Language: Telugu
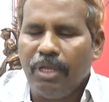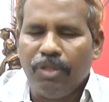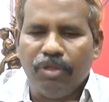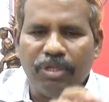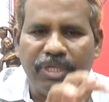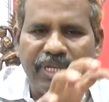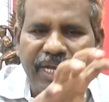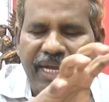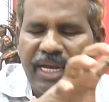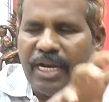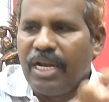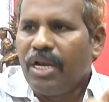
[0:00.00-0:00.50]
ఏదో
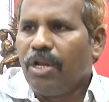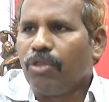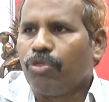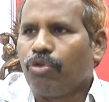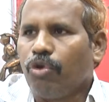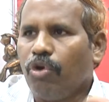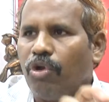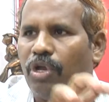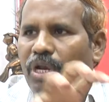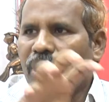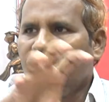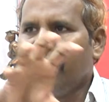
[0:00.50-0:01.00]
జగనన్న
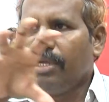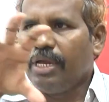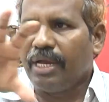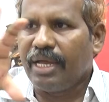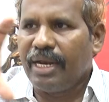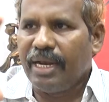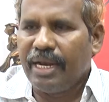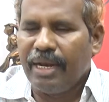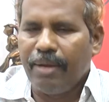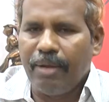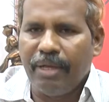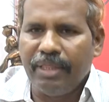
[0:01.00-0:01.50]
అనేది
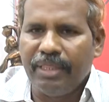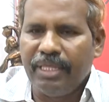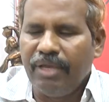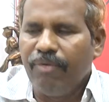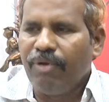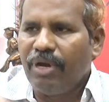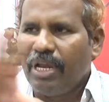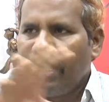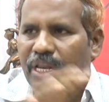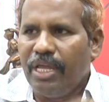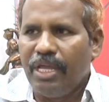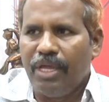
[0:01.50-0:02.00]
జగనన్న
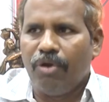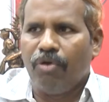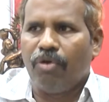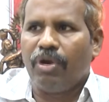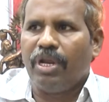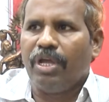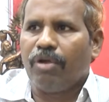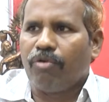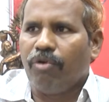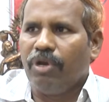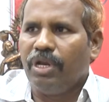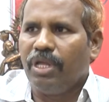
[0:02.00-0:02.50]
అనేది ఏమో
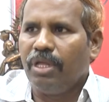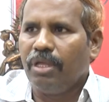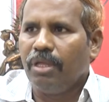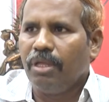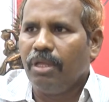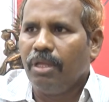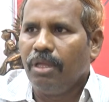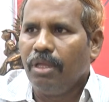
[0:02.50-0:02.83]
ఉన్నాయి కొన్ని